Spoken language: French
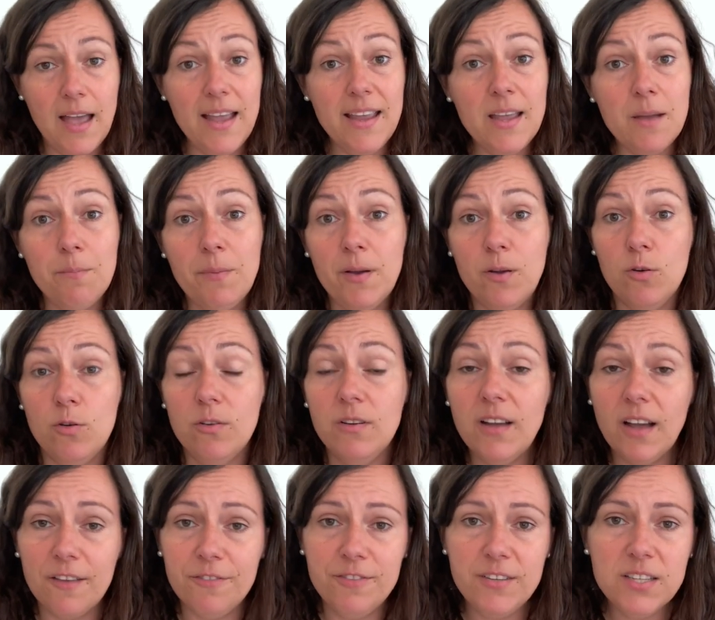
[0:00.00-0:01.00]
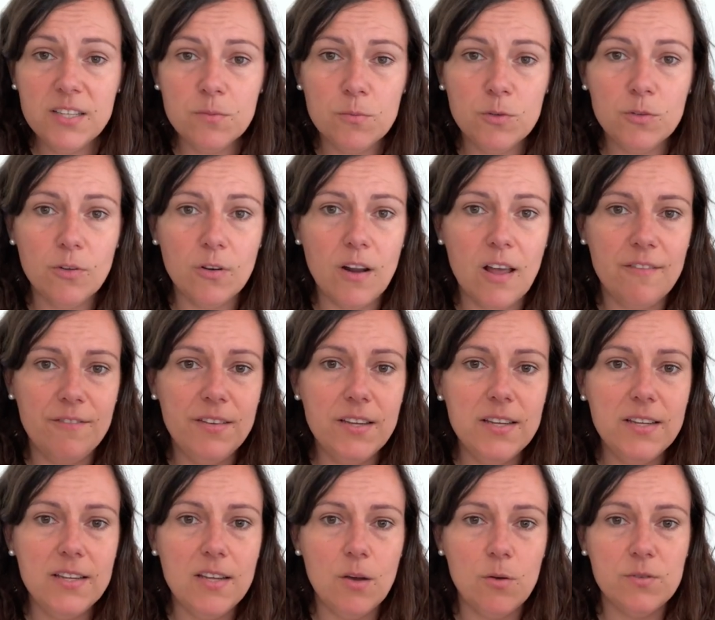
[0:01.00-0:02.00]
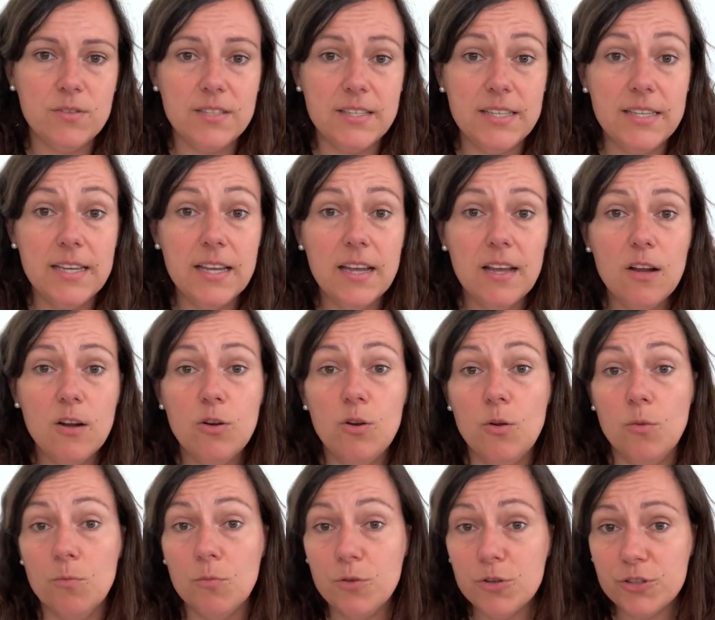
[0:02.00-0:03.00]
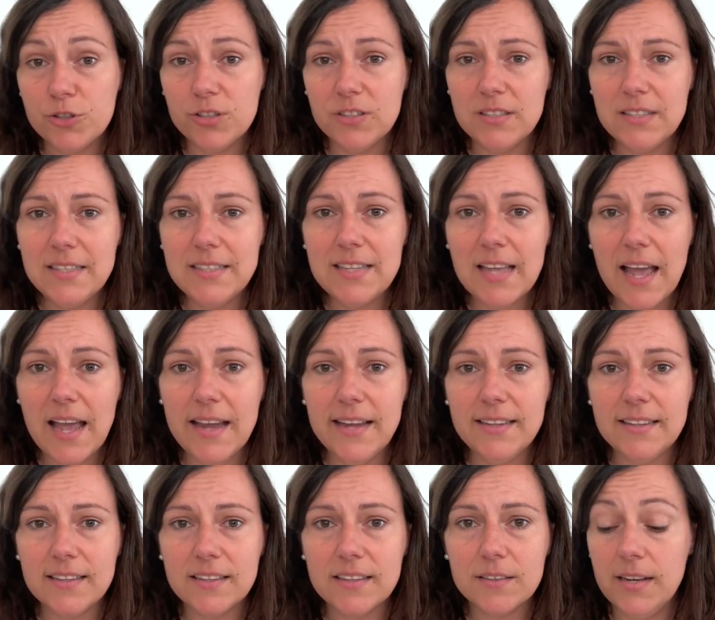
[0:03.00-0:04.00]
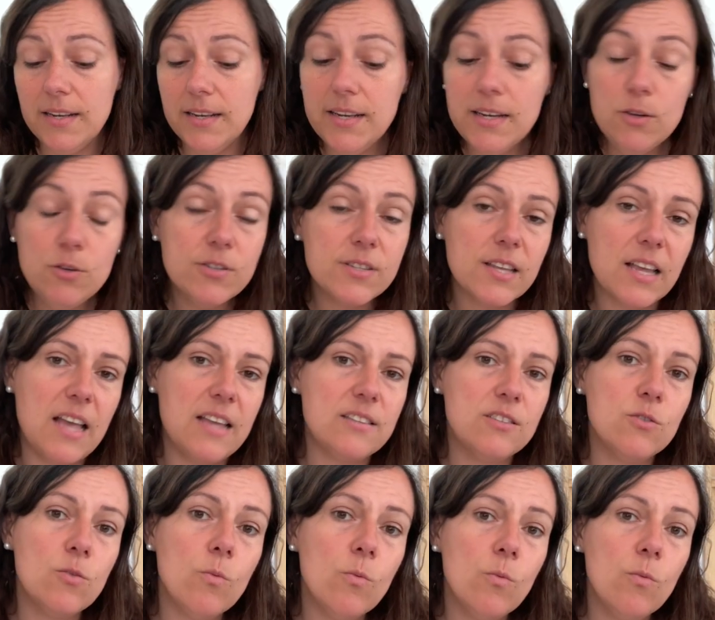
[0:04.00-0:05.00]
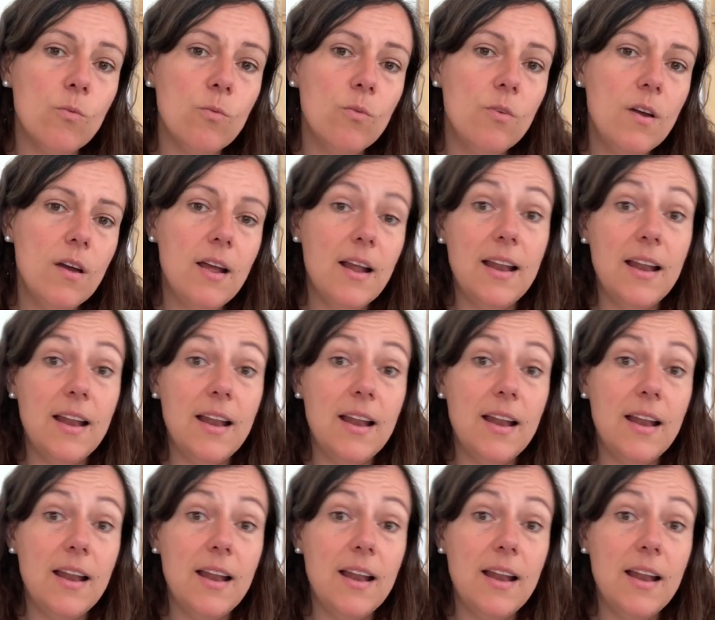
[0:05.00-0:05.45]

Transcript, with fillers: Hein. Il n'y a pas que le graphisme dans la vie, il y a aussi le motion design, l'illustration,